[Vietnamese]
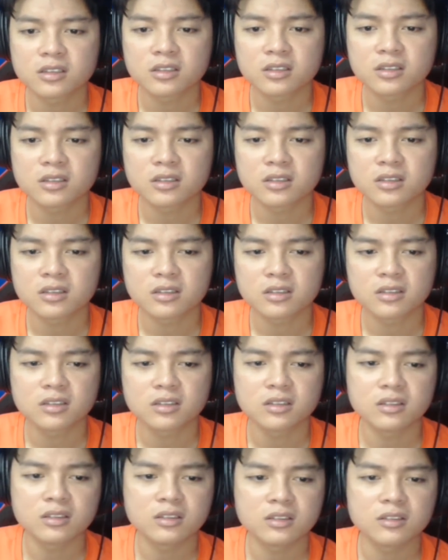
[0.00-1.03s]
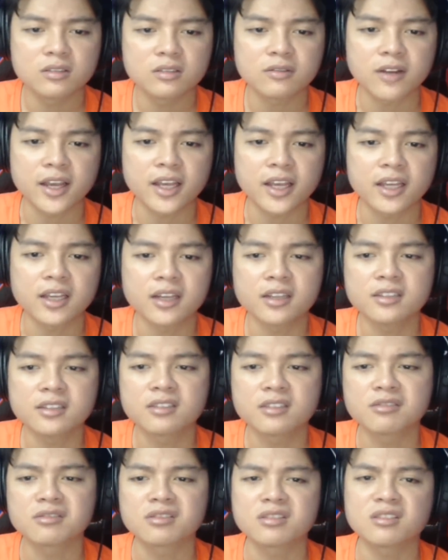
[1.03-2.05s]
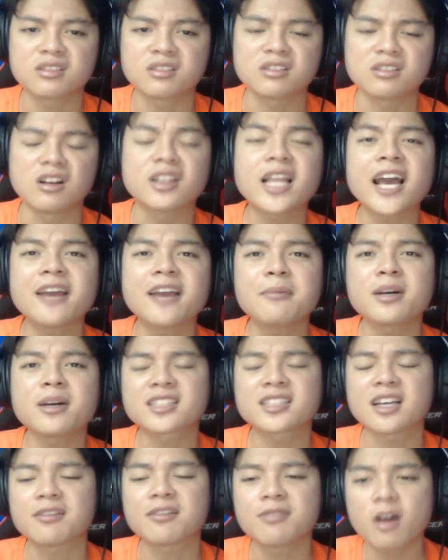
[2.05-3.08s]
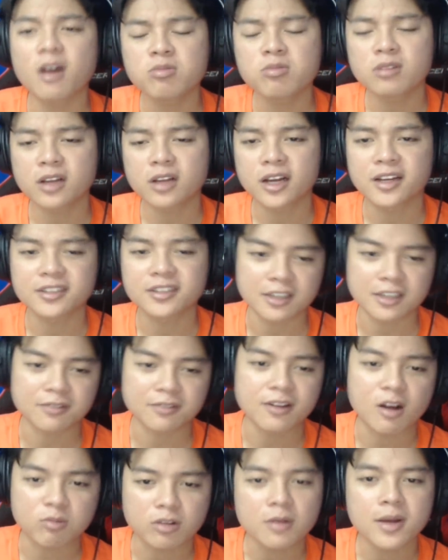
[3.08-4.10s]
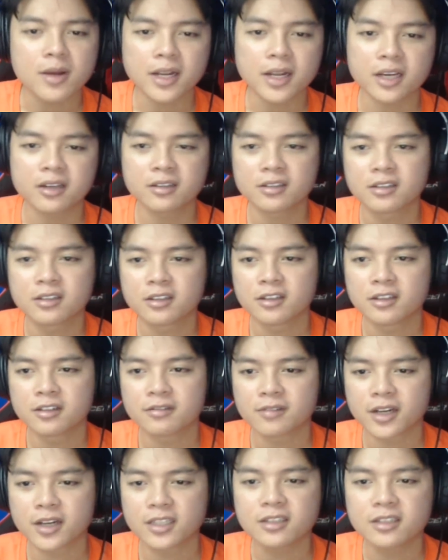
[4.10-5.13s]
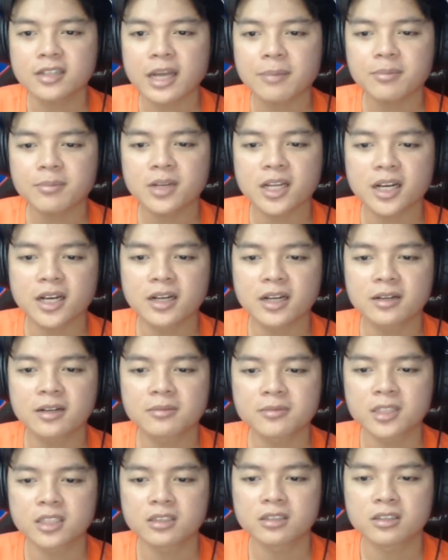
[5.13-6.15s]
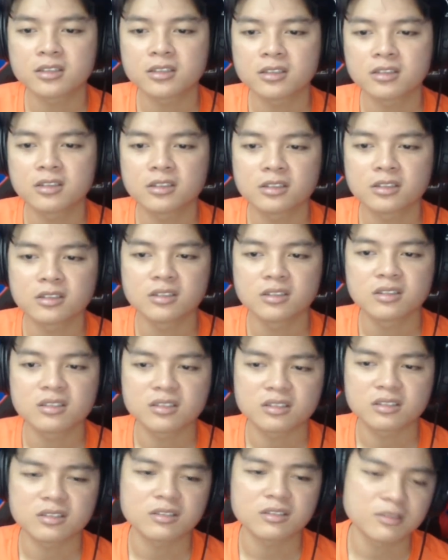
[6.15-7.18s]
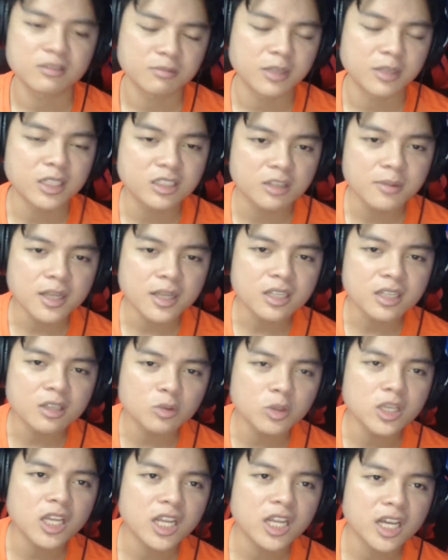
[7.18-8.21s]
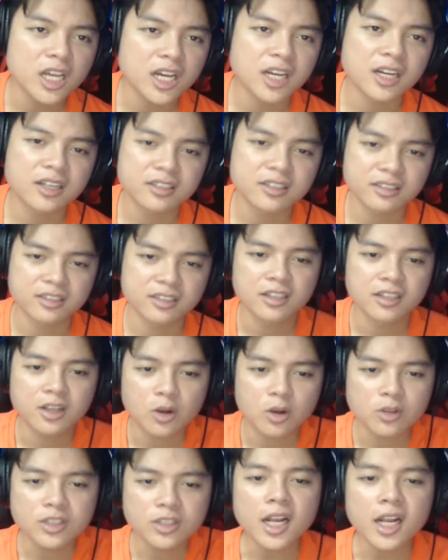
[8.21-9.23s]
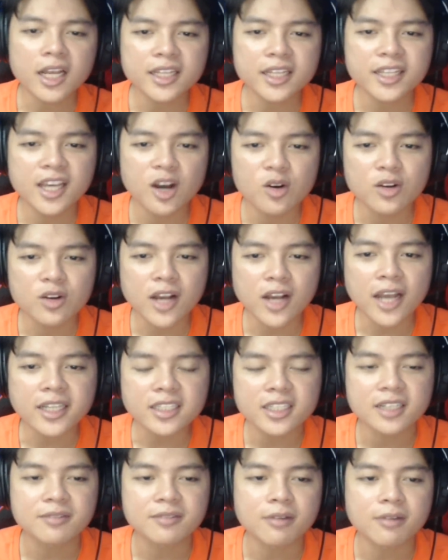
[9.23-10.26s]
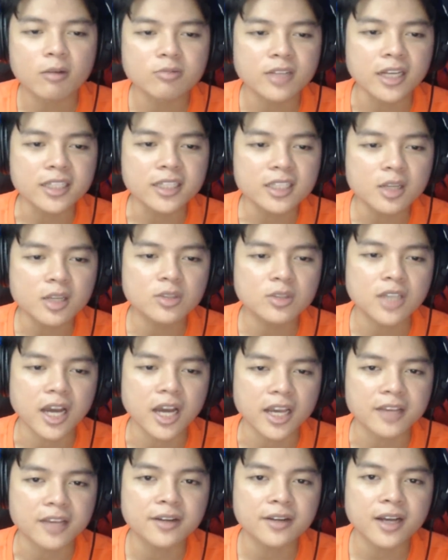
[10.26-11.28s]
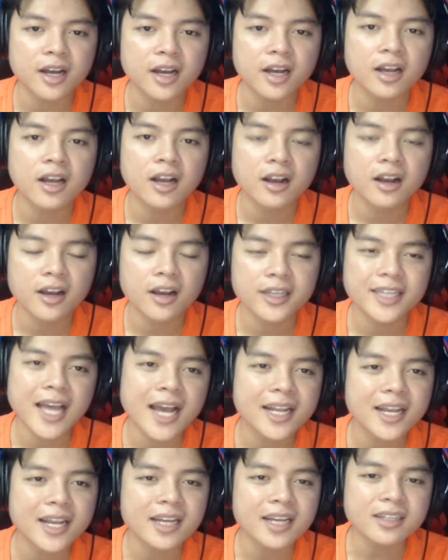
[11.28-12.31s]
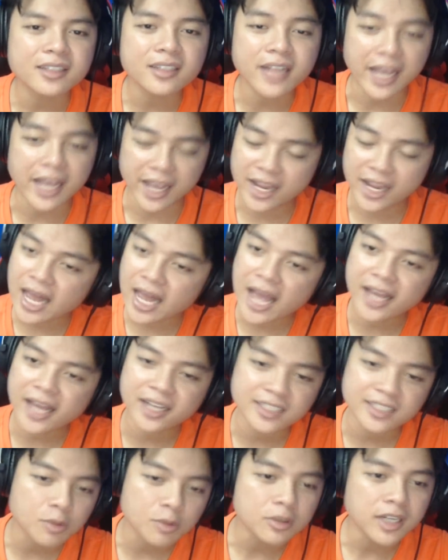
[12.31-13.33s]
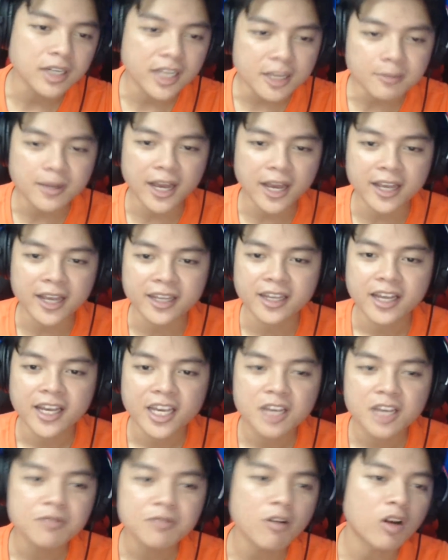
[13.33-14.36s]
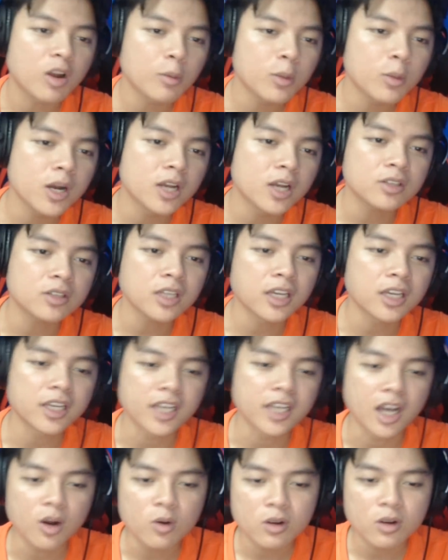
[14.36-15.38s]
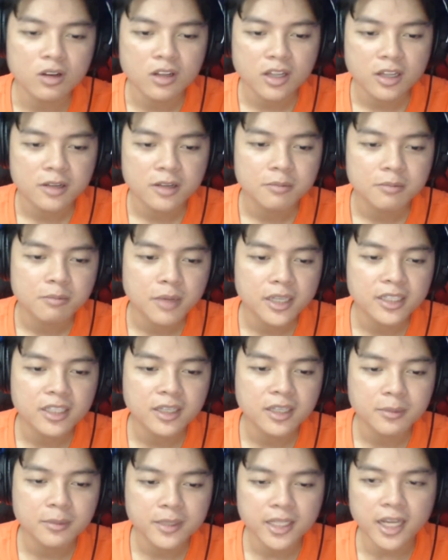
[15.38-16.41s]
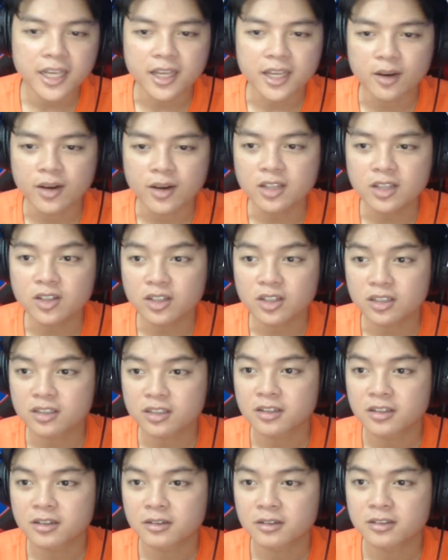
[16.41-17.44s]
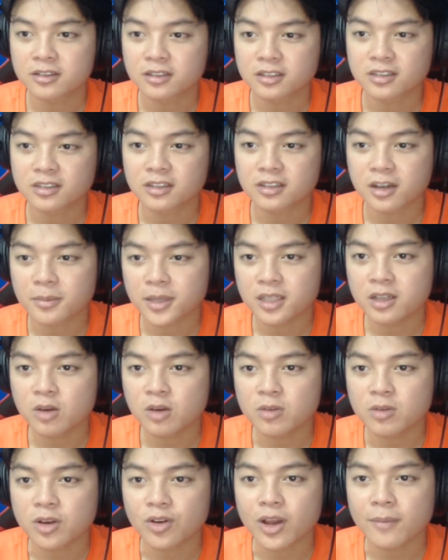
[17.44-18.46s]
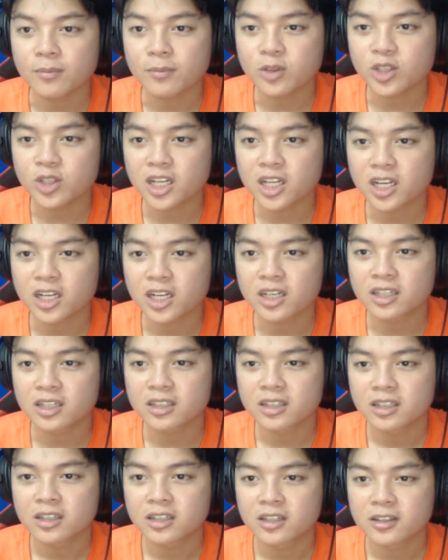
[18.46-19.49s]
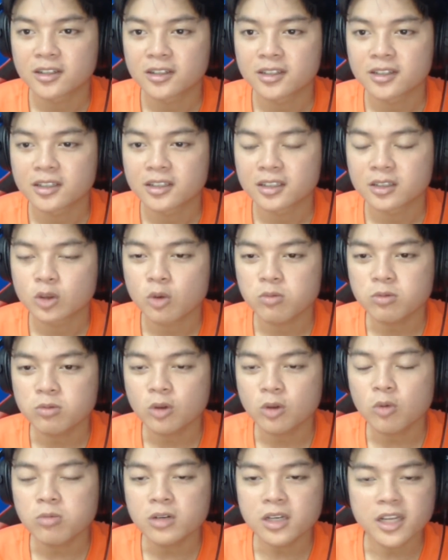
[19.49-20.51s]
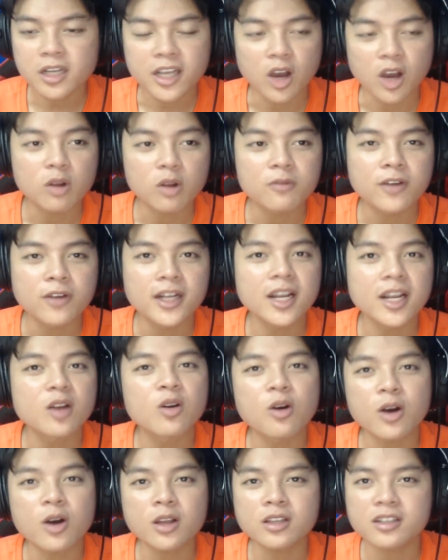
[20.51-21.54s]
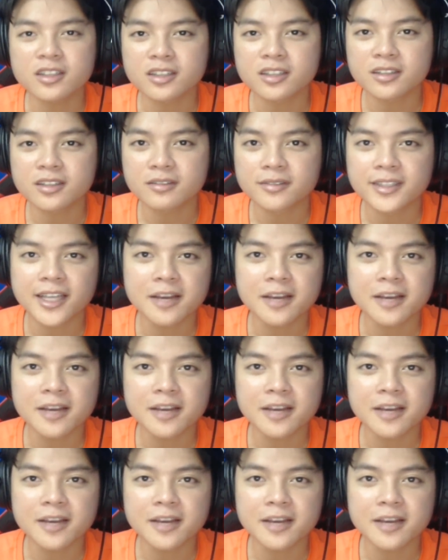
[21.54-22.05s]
um, phải rửa tay bằng xà phòng à, xà phòng các bạn ạ và thứ năm là mình chưa biết đó, tuy nhiên là có rất là nhiều cách để phòng tránh tiêu chảy và người ta đã để lại ở trong clip này hy vọng là mọi người có thể hiểu mình thì mình đã hiểu hết rồi thực sự là mình cũng không hiểu lắm thì là cũng cũng hiểu được phần nào đó rồi vì thế